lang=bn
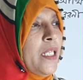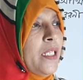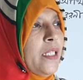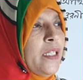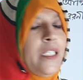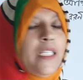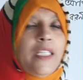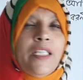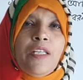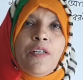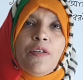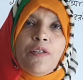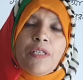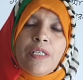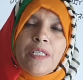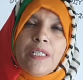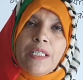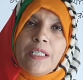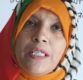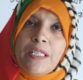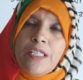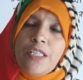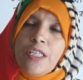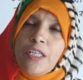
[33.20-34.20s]
দ্বিতীয়
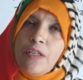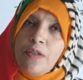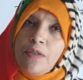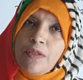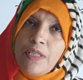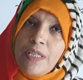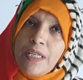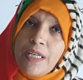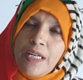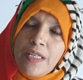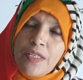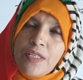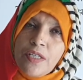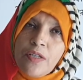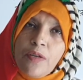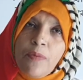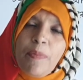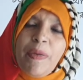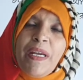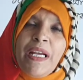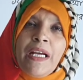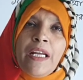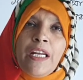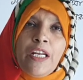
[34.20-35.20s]
যেটাতে ছিল সেটা ছিল
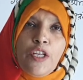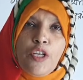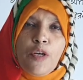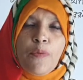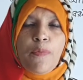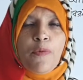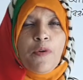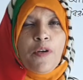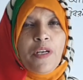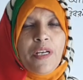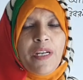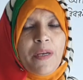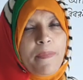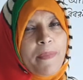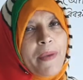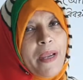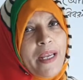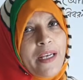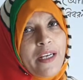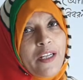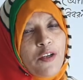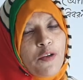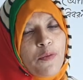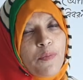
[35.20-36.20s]
বিকৃত পণ্যের
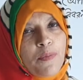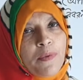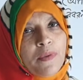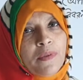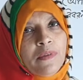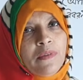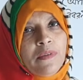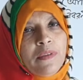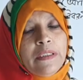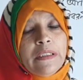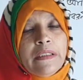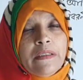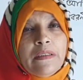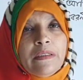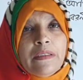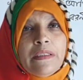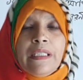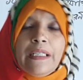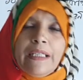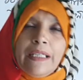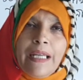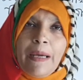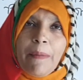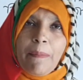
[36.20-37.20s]
ব্যয় নিরূপণ
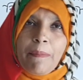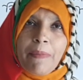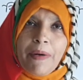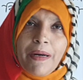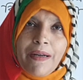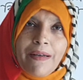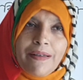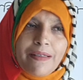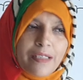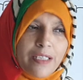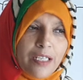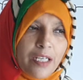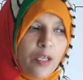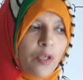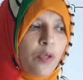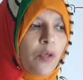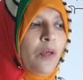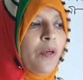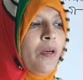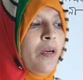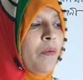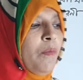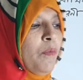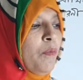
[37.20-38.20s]
তিন নাম্বার ছিল
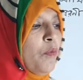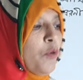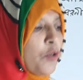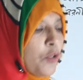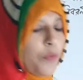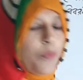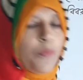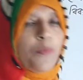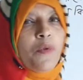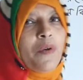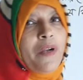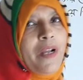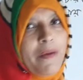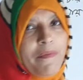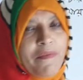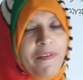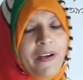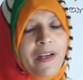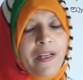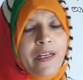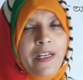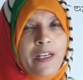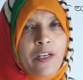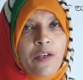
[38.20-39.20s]
মোট
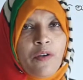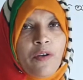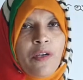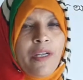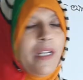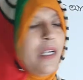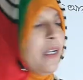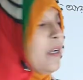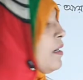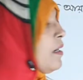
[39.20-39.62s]
মুনাফা নির্ণয়